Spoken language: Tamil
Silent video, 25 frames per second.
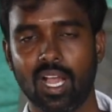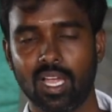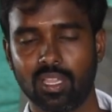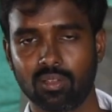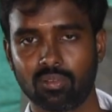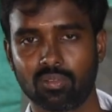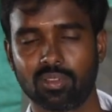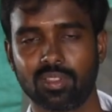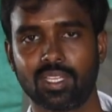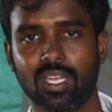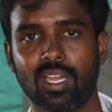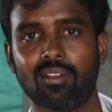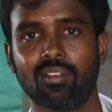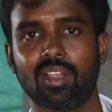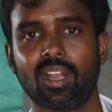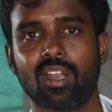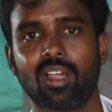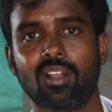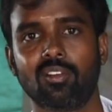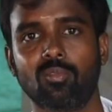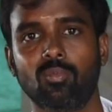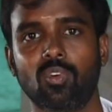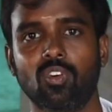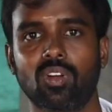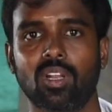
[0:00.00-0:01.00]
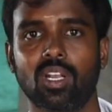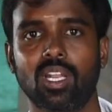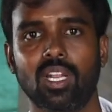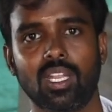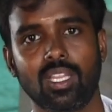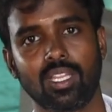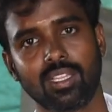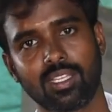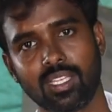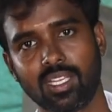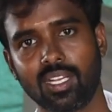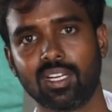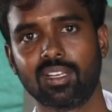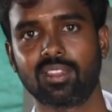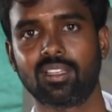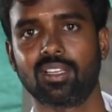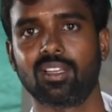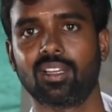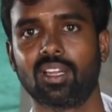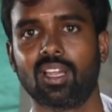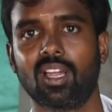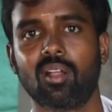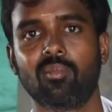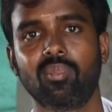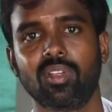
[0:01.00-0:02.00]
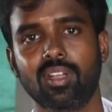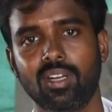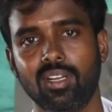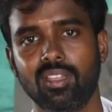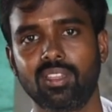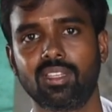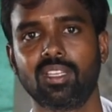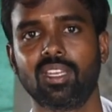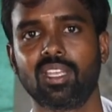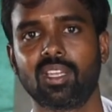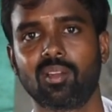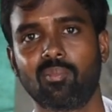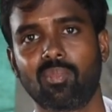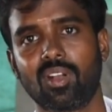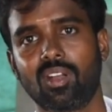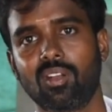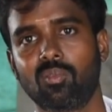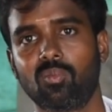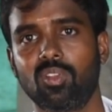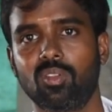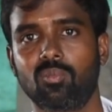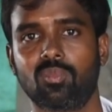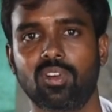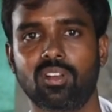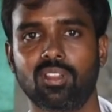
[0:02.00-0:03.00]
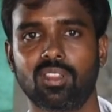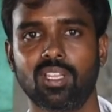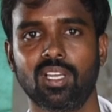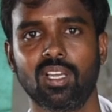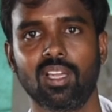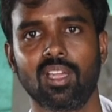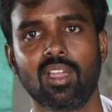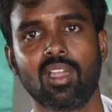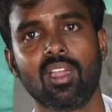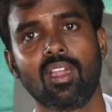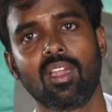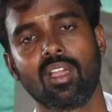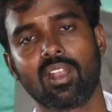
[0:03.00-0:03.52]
அதுக்கு தேவையான அனுபவங்கள் எல்லாத்தையும் எடுத்துங்க அப்படி எடுத்து நீங்கள் பண்ணும்போது மட்டும்தான்